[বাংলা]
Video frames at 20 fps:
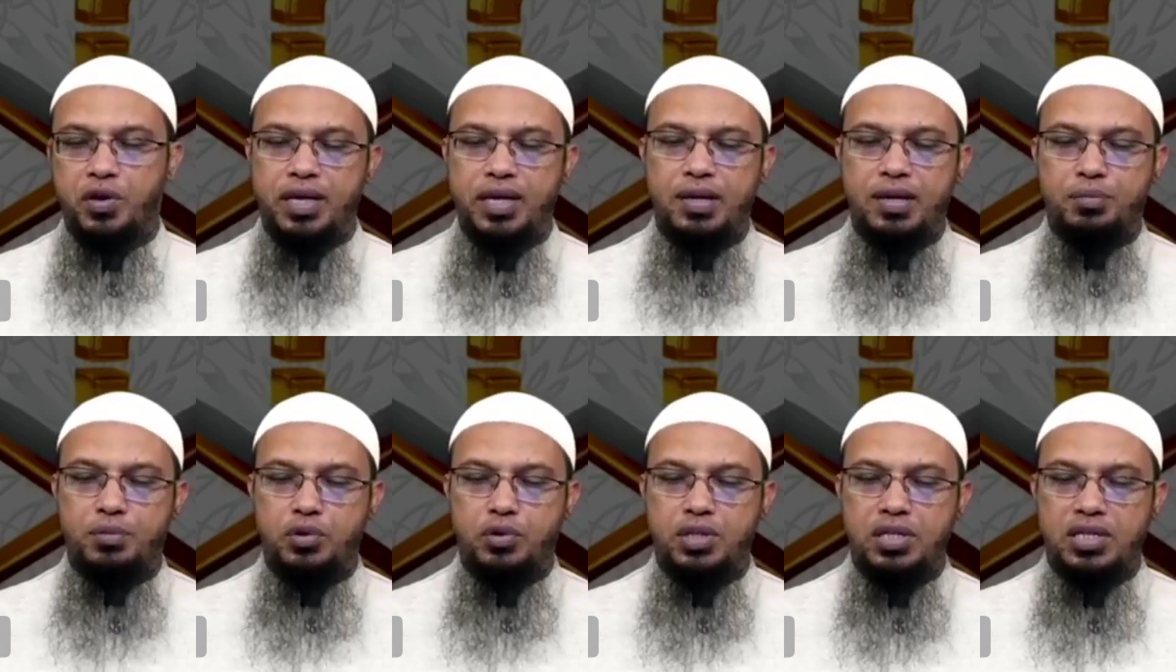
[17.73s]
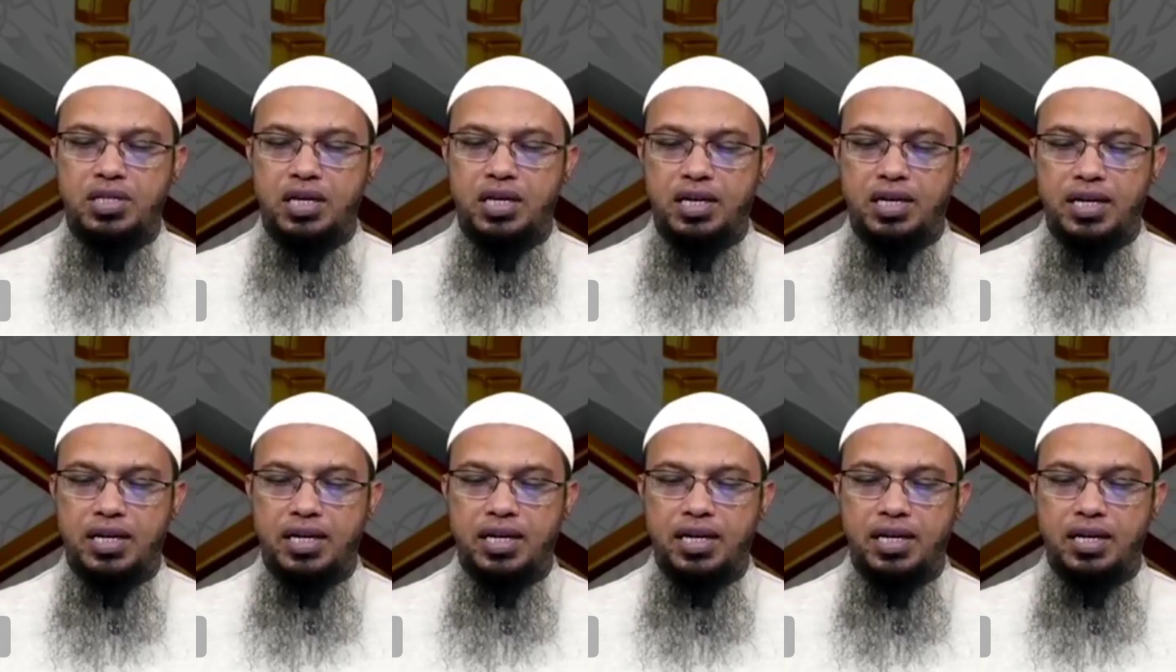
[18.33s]
অনেকে
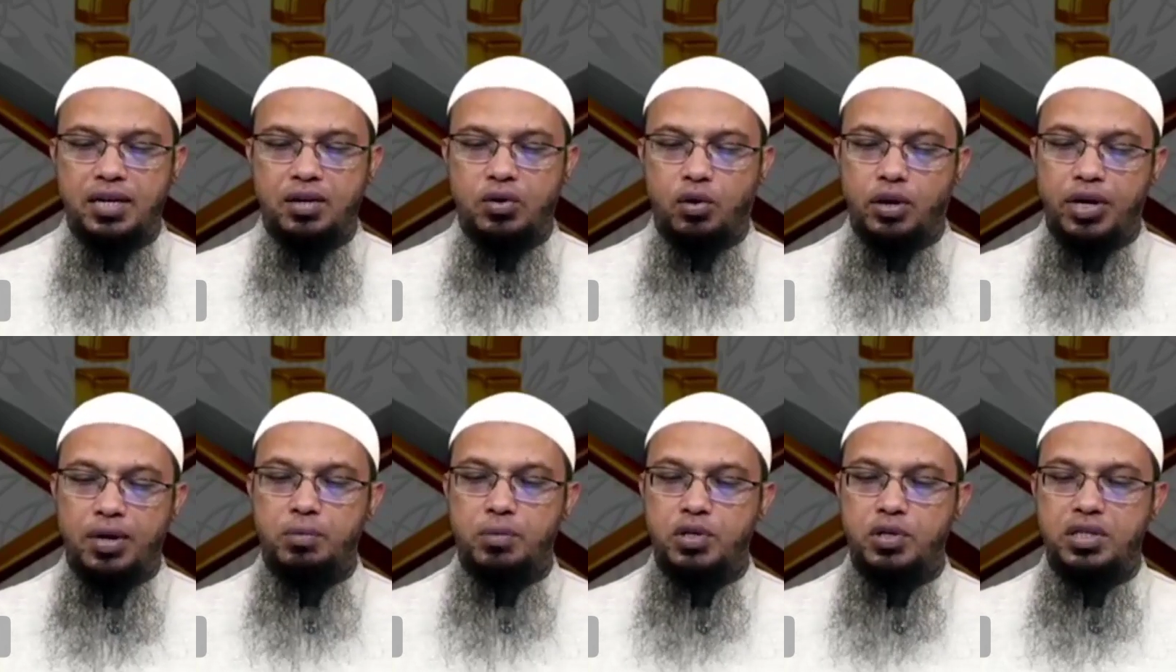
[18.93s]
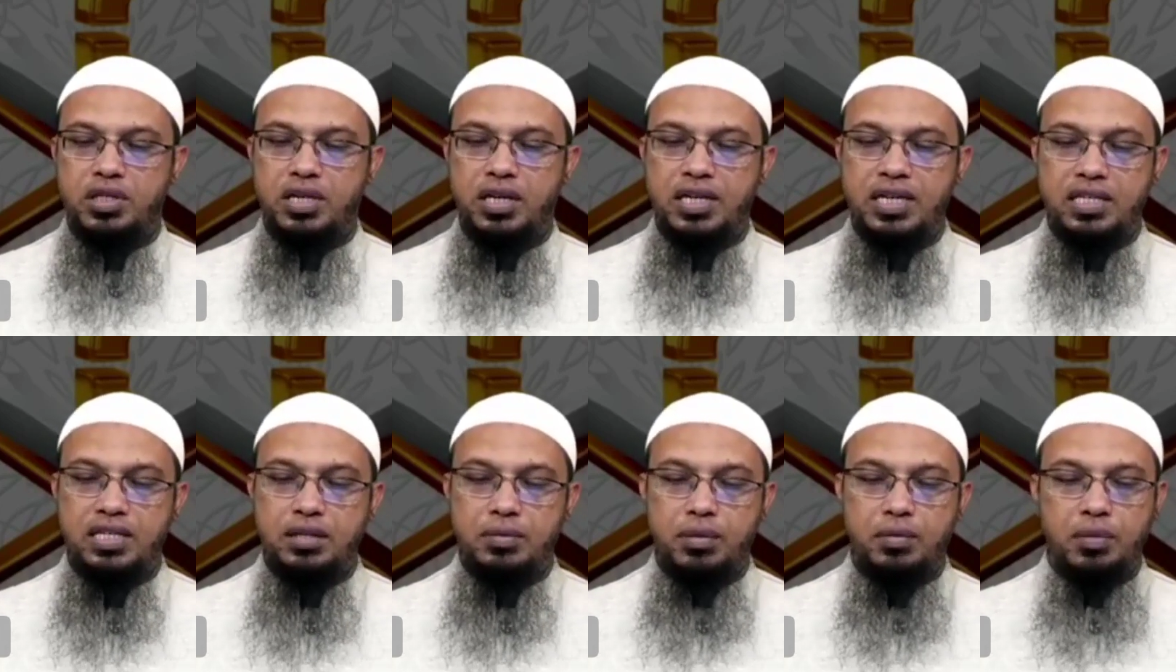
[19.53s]
প্রতিষ্ঠানে অনেক প্রতিষ্ঠানে
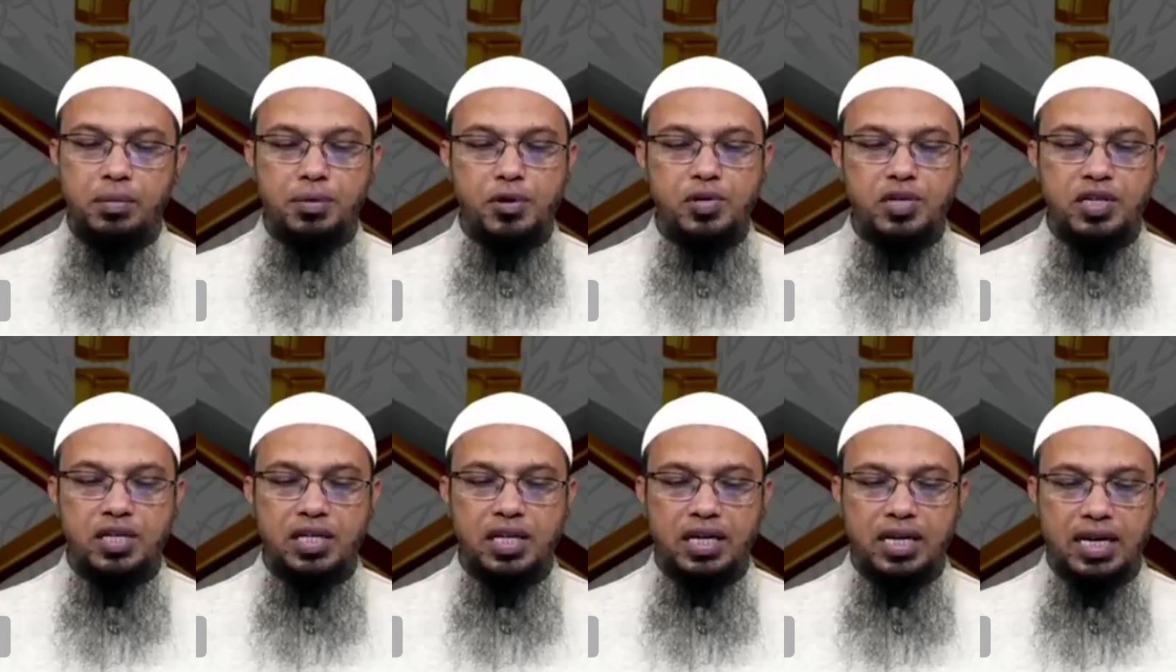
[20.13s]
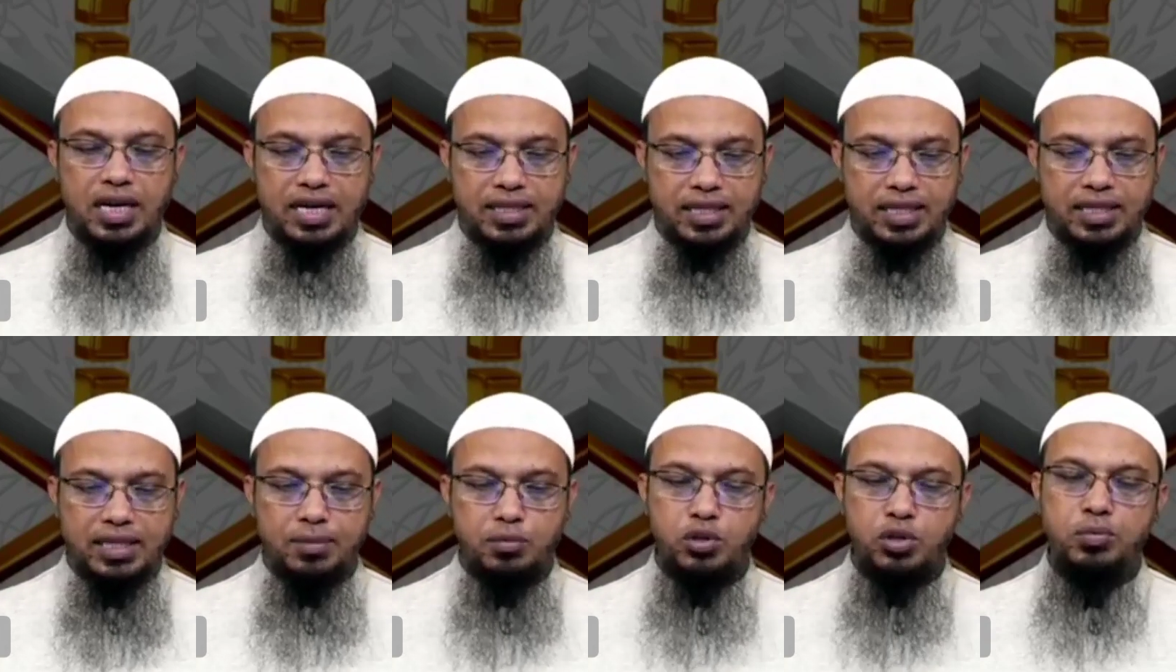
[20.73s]
হিজাবের ব্যাপারও নিষেধাজ্ঞা আছে
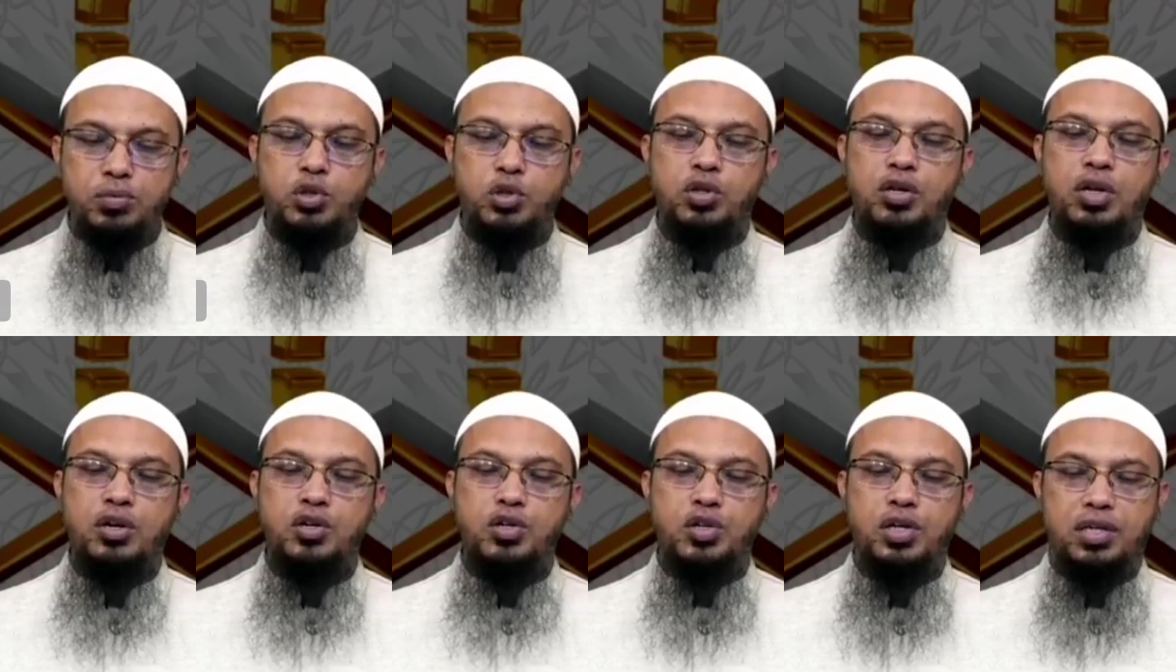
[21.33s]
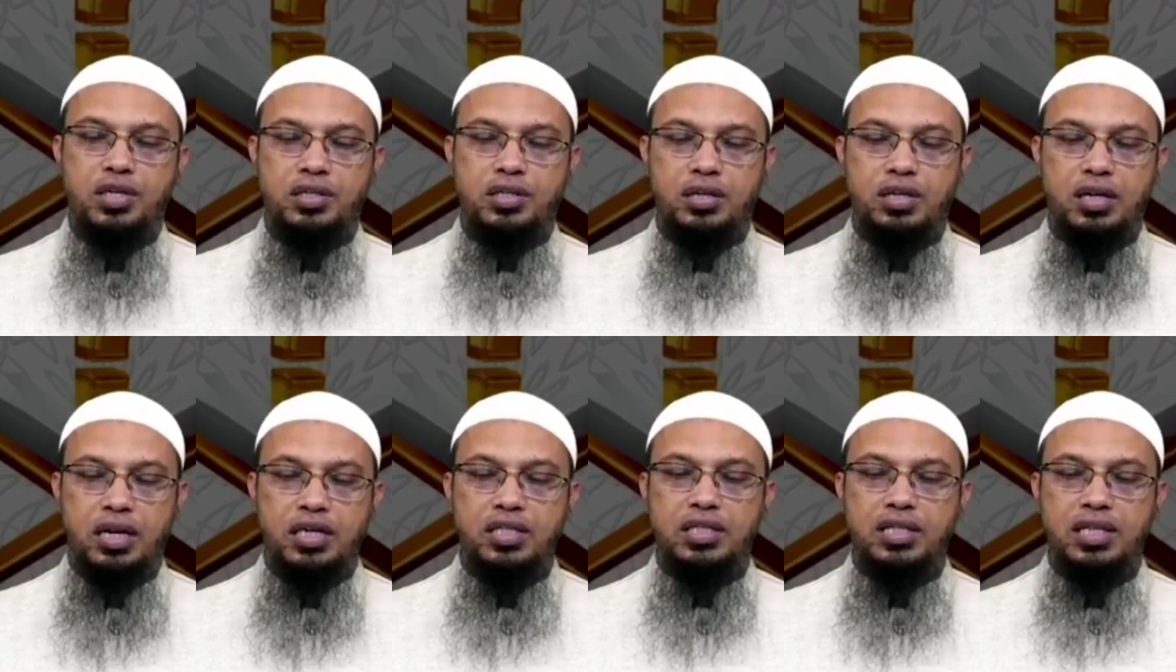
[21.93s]
একটি মুসলিম সংখ্যাগরিষ্ঠ
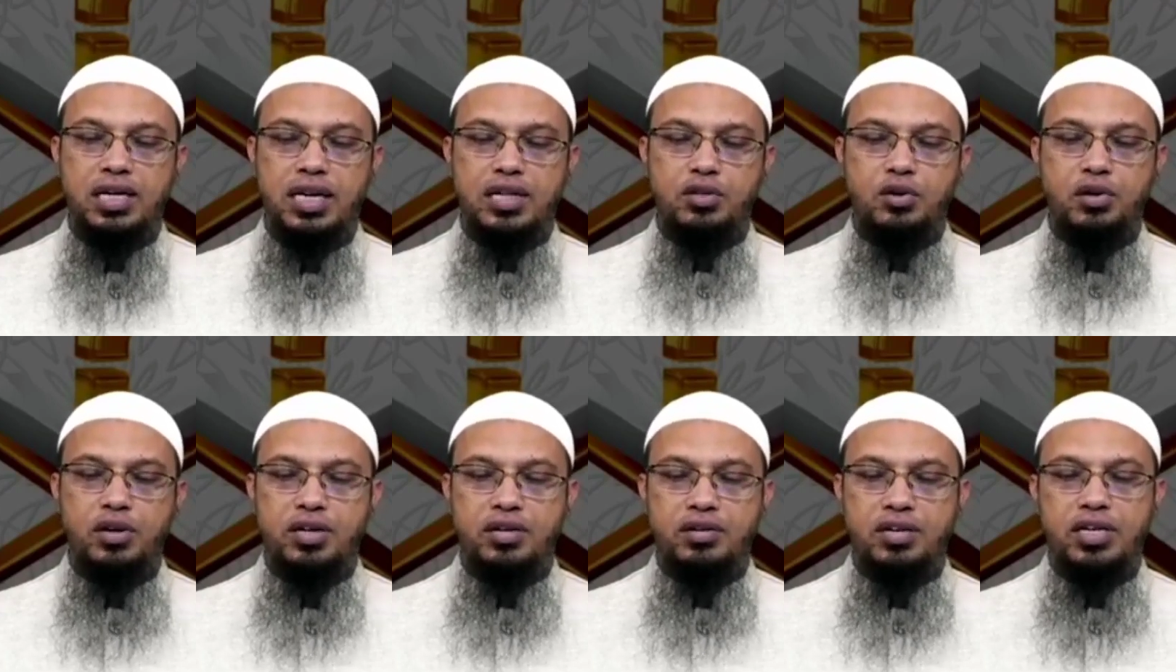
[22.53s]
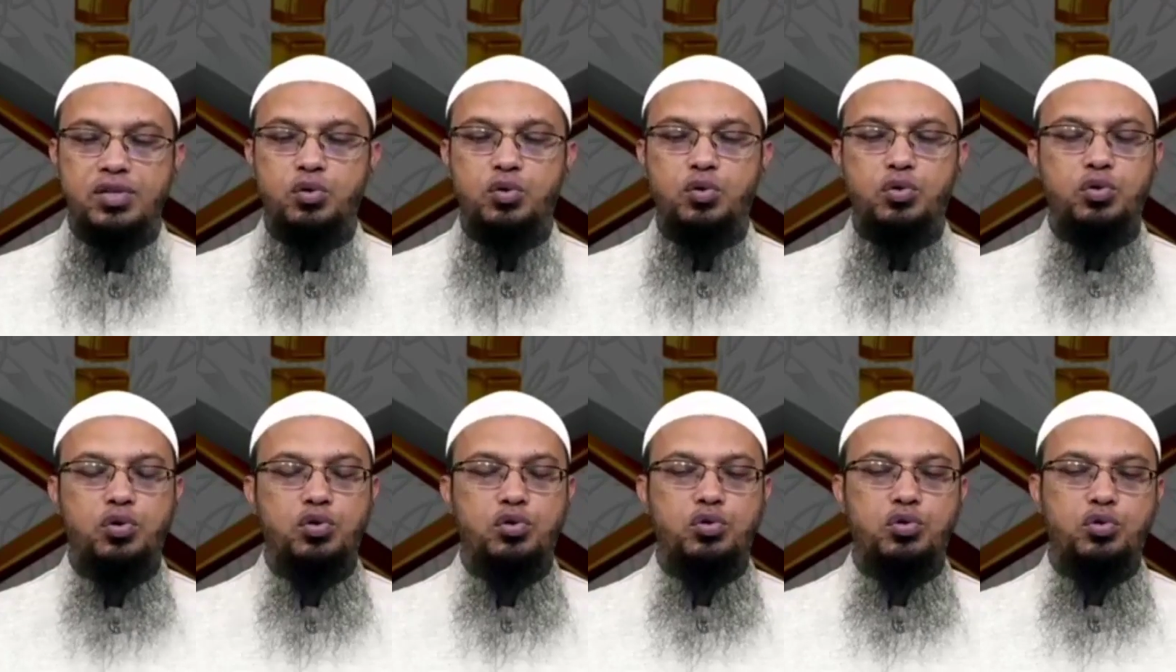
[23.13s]
রাষ্ট্রে এ ধরনের ড্রেস
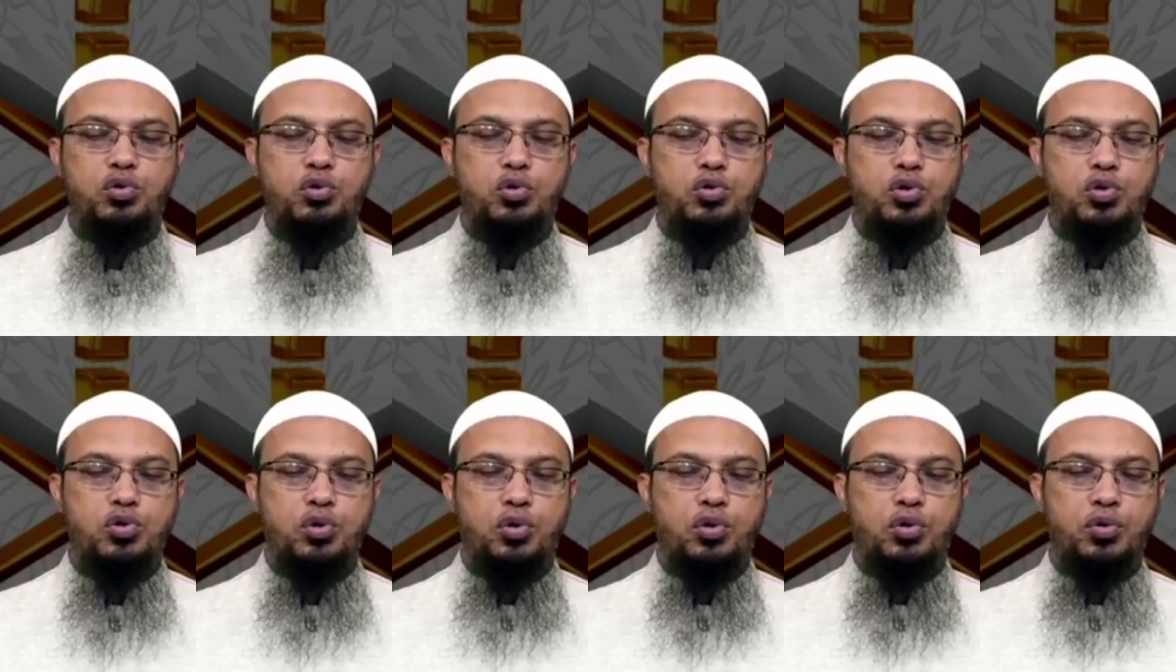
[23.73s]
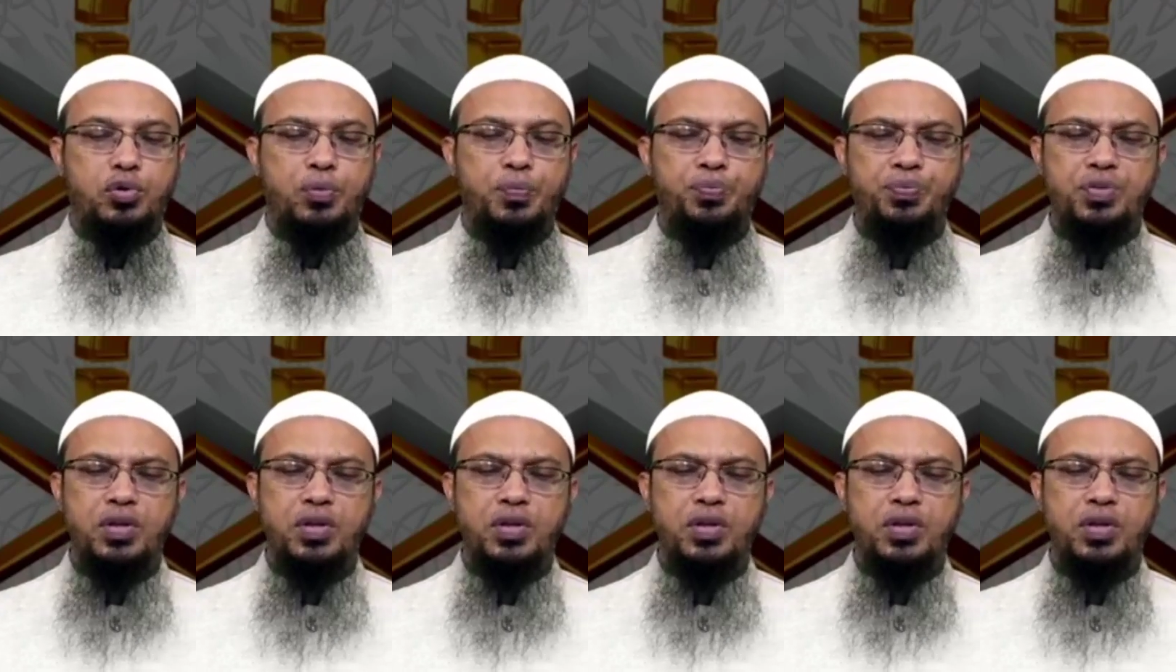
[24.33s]
কোড কতটুকু যুক্তিসঙ্গত